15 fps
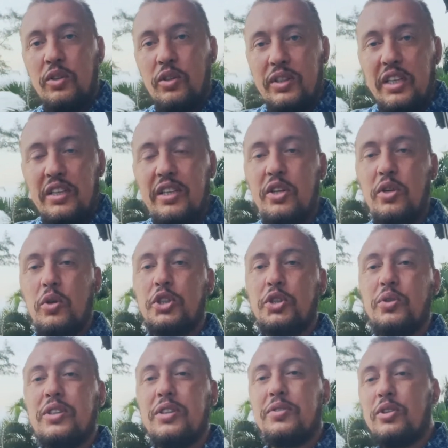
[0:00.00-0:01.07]
Ты даешь,
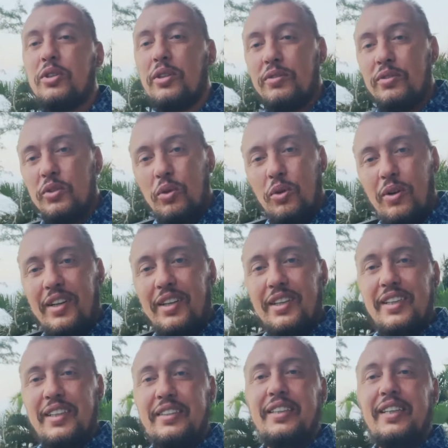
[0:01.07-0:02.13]
но ты все равно
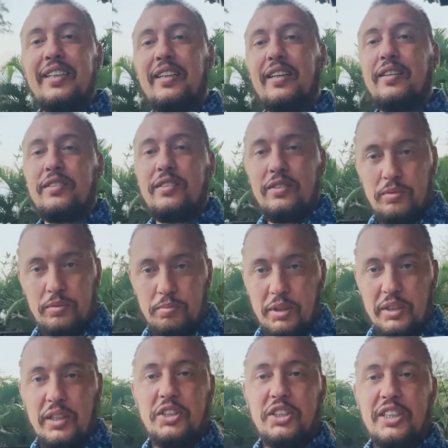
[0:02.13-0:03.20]
где-то
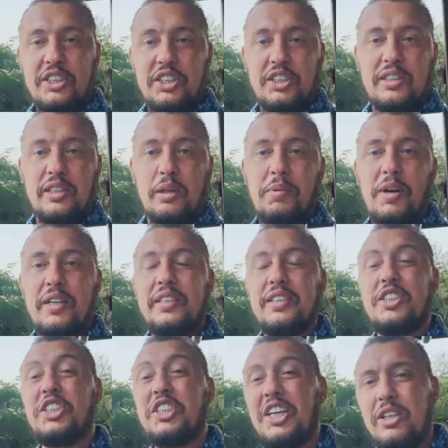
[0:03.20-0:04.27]
продолжаешь жить нормально.
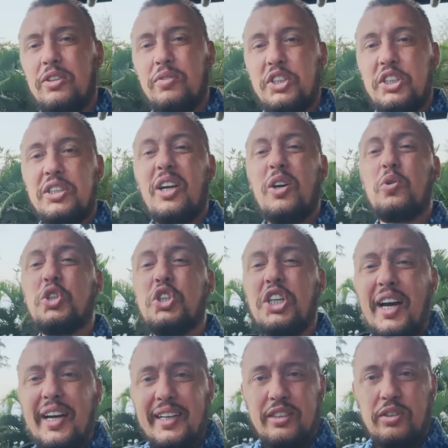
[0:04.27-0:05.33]
Жертва же
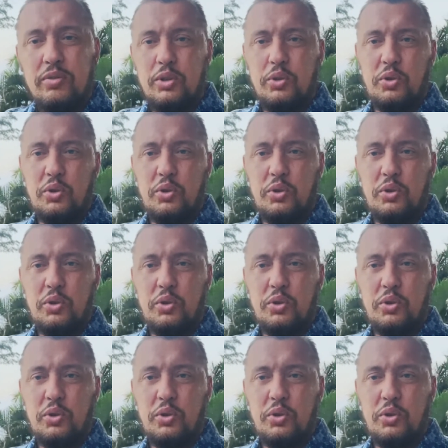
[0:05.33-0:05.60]
нарушает твою